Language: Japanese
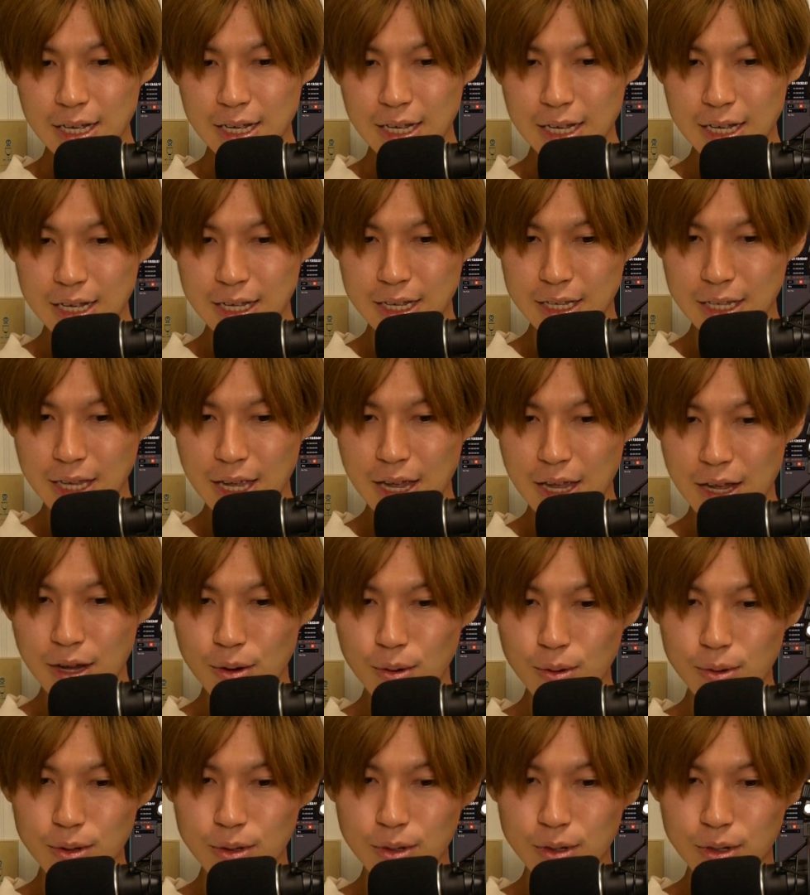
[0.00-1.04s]
えー、帝
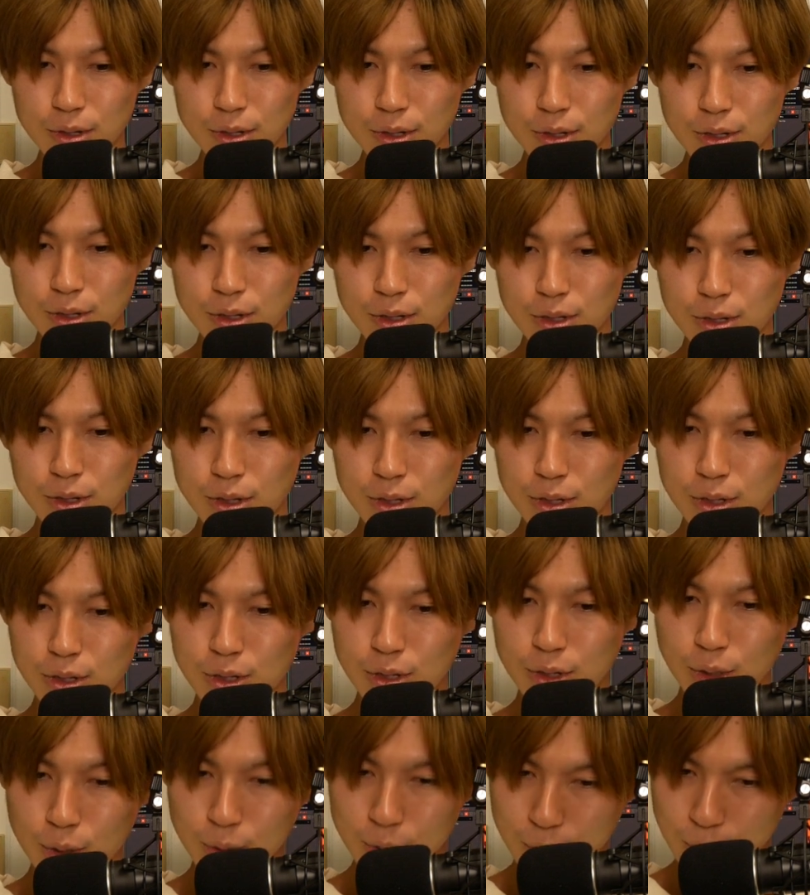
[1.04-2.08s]
国
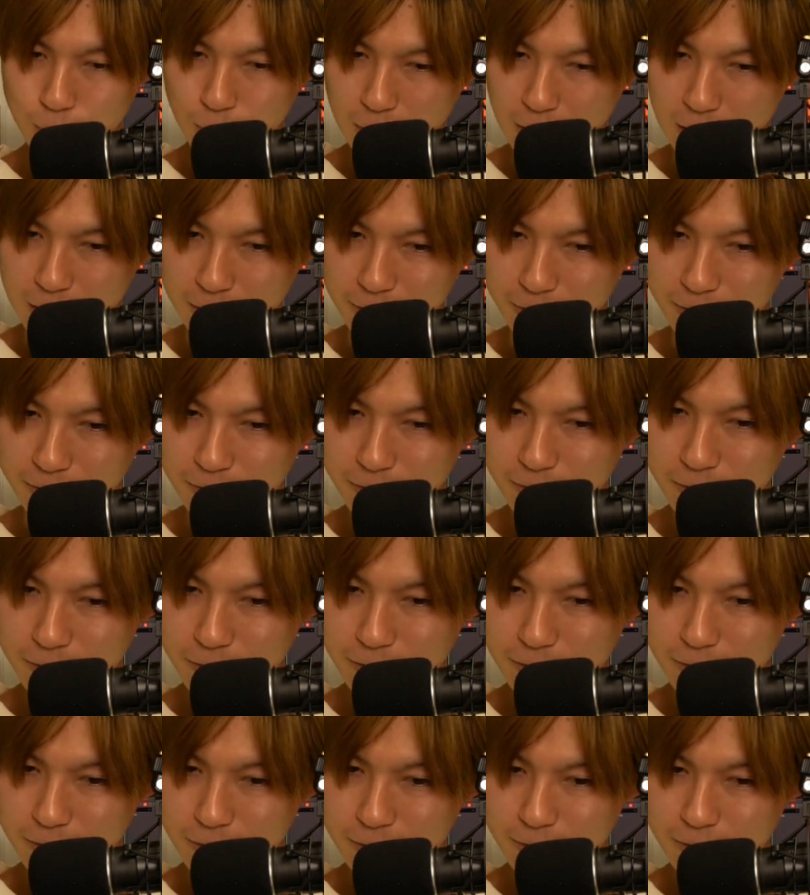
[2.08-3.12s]
図書館
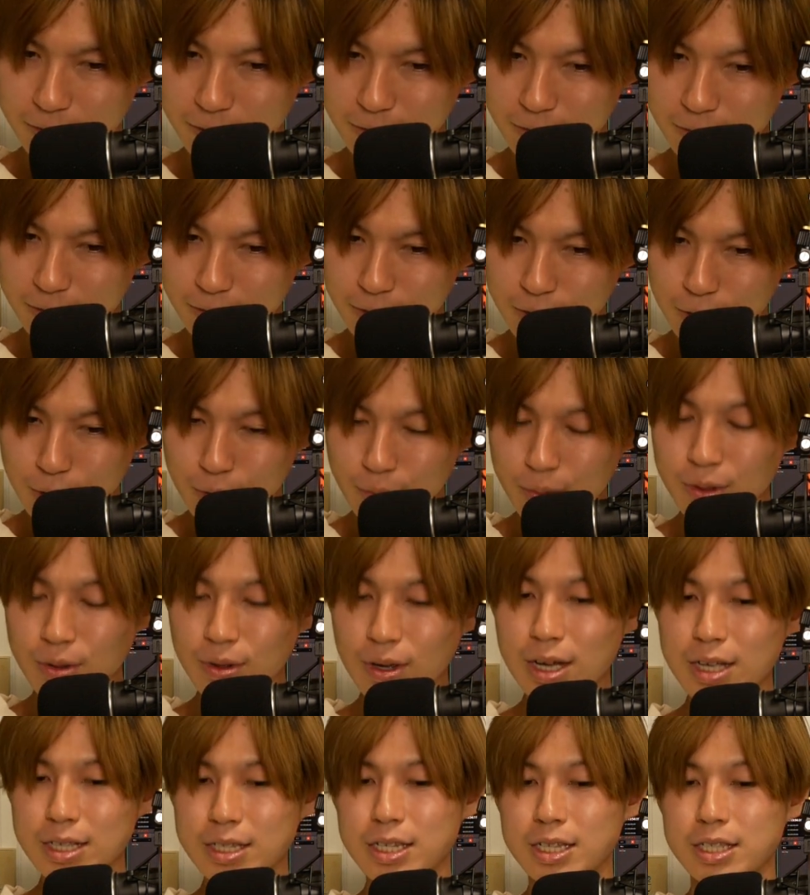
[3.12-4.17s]
というもの
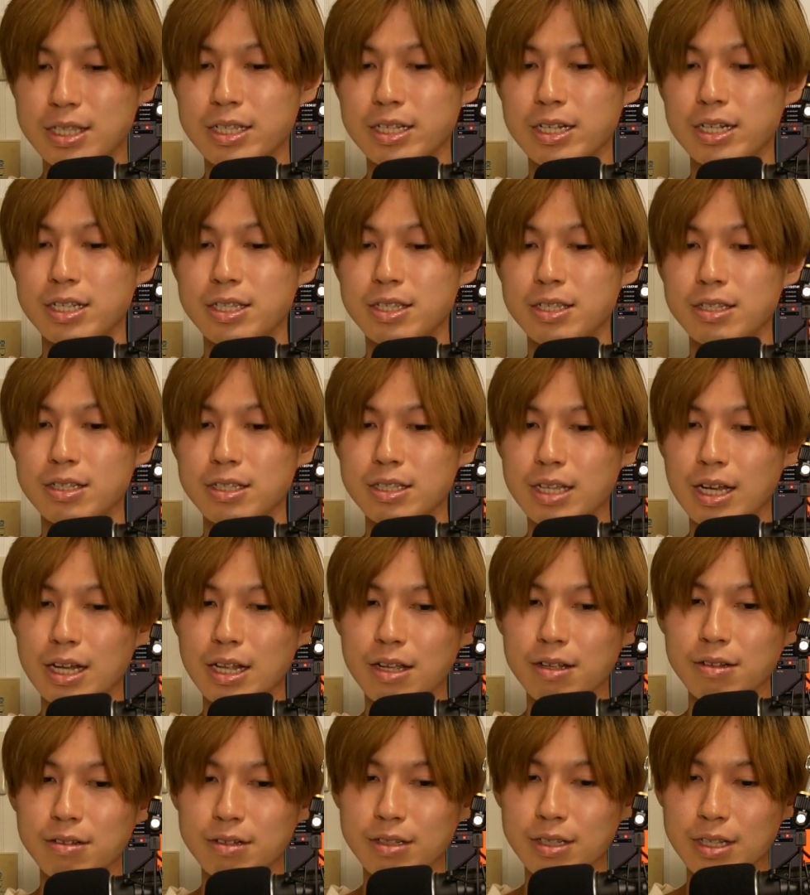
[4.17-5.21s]
が設立さ
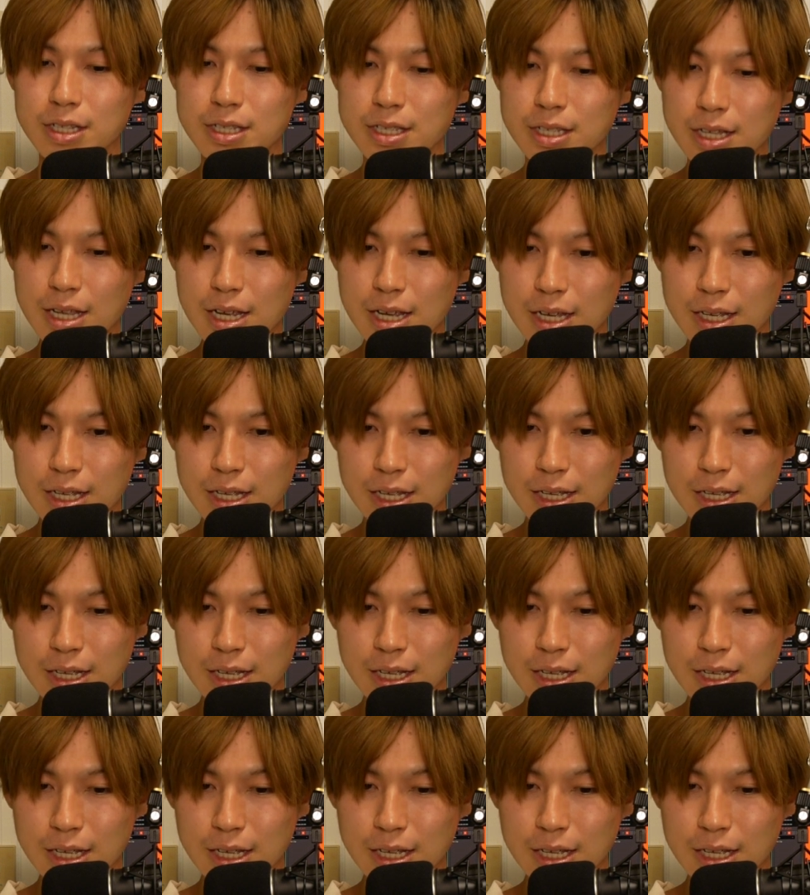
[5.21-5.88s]
れるんですね。